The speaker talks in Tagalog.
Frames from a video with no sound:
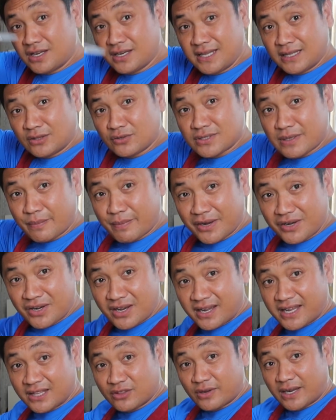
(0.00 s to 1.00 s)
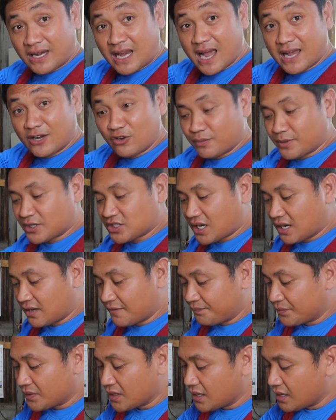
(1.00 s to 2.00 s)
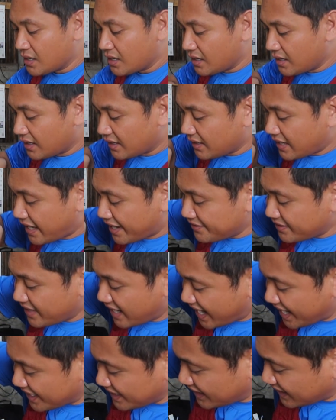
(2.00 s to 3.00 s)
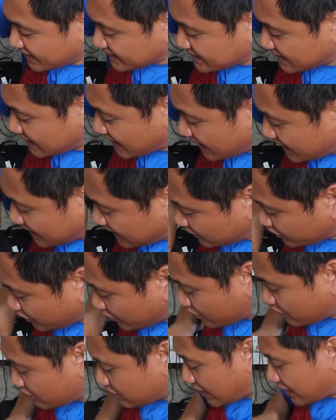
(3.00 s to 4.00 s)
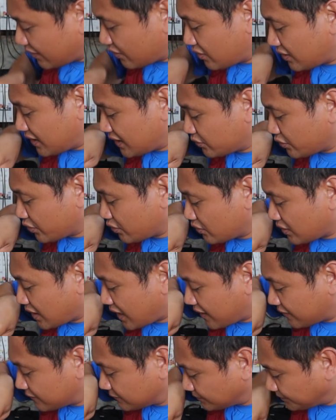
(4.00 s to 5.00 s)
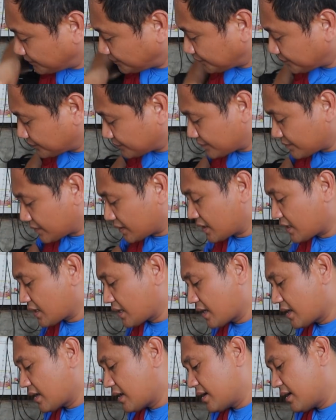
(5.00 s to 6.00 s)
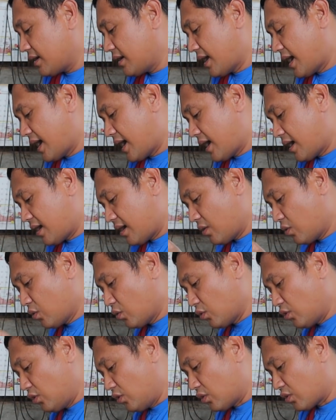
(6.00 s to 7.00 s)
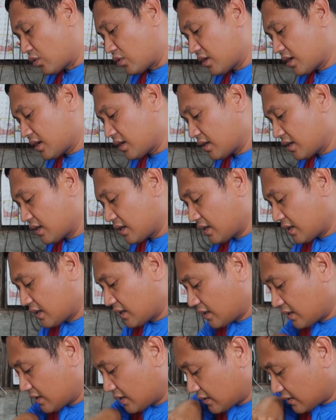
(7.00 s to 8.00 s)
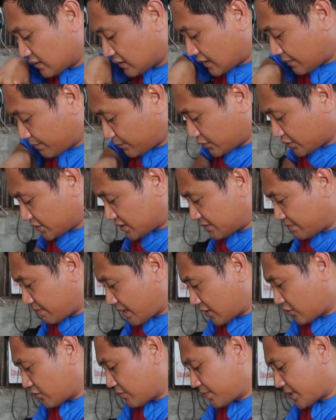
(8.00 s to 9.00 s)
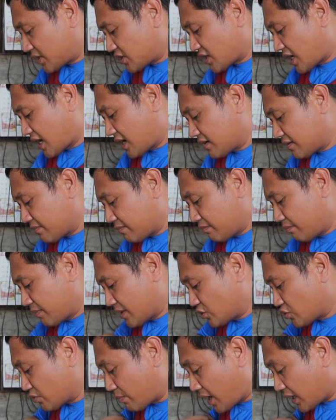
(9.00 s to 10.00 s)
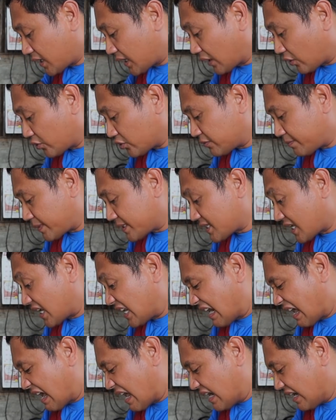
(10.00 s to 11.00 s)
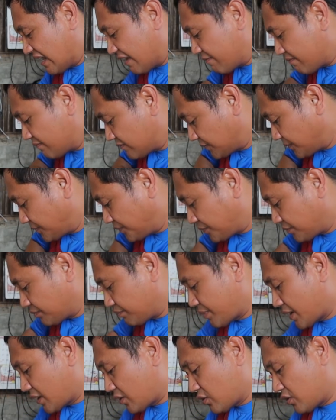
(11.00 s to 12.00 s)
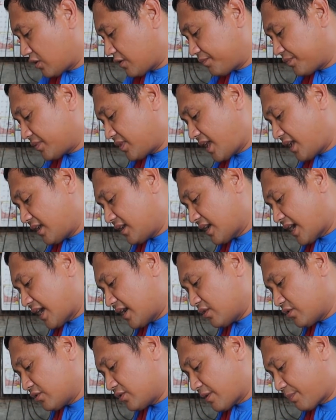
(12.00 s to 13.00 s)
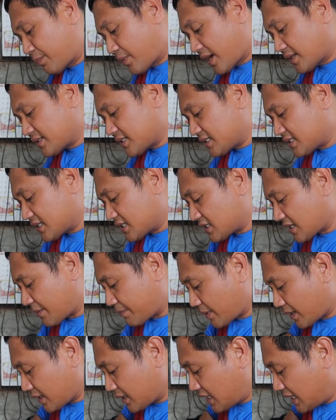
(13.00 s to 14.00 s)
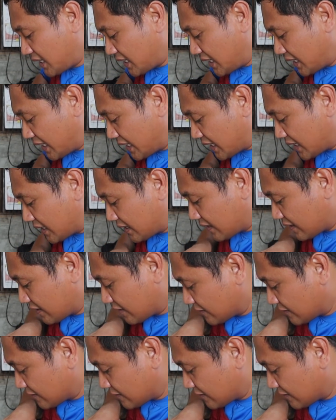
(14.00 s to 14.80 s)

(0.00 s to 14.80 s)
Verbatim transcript: dito sa bandang ito kailangan ko pa siyang dahan-dahanin kasi nga dito yung ano dito yung na na hulog tapos meron pa siyang medyo makirot pa sa ilalim pero thank God on the process na siya pag healing